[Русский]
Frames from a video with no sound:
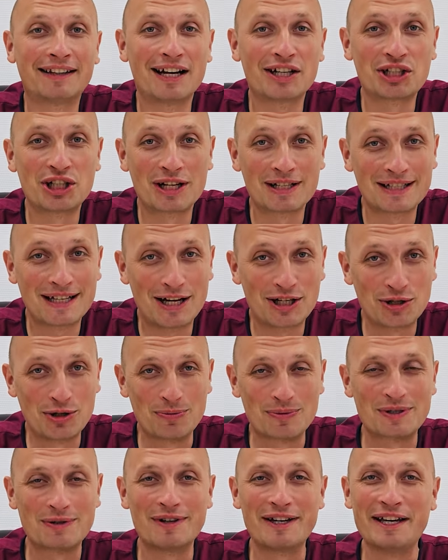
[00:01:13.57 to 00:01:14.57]
также расскажу
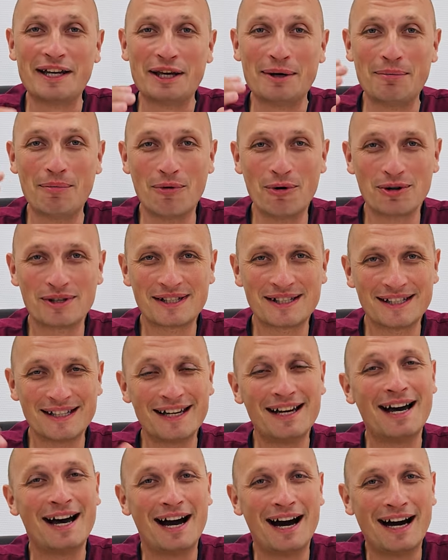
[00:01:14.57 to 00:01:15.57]
вам свои
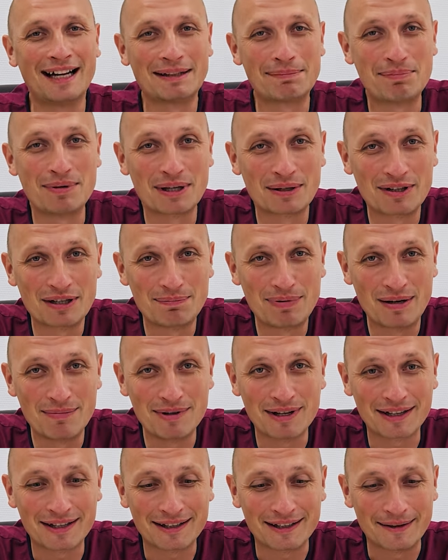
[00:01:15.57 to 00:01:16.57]
эмоции от первой
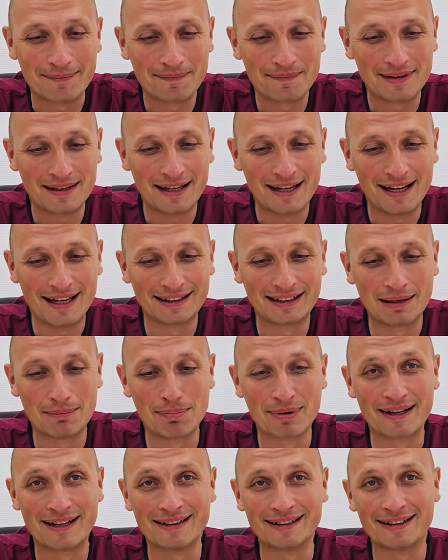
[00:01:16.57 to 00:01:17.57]
примерки. Это
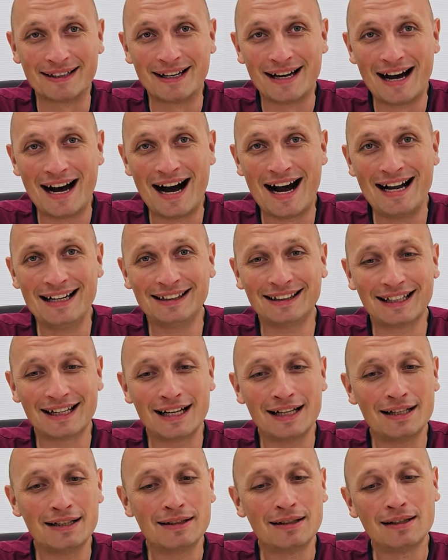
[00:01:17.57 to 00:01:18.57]
бренд
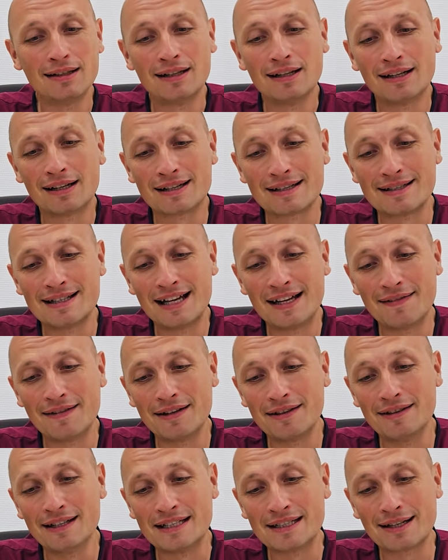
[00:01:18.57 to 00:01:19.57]
Altra,
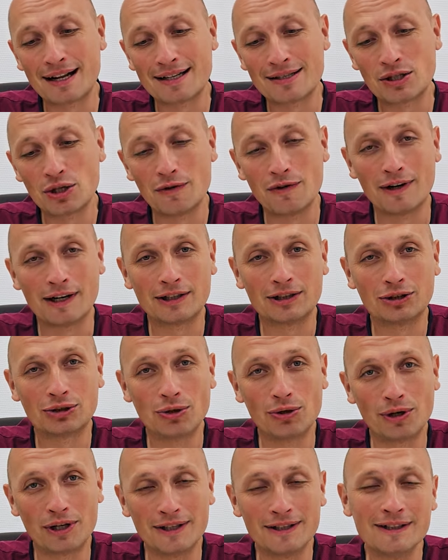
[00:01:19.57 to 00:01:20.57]
разновидность кроссовок
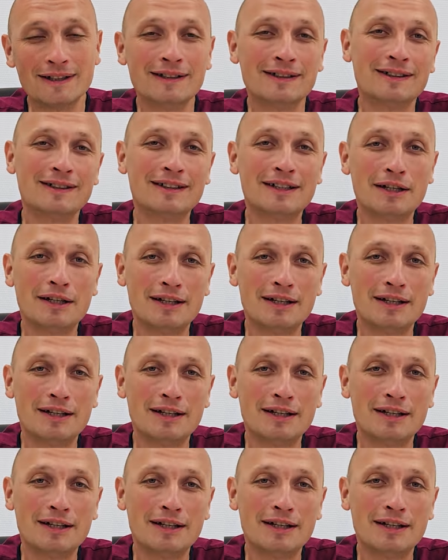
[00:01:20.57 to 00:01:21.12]
Торин.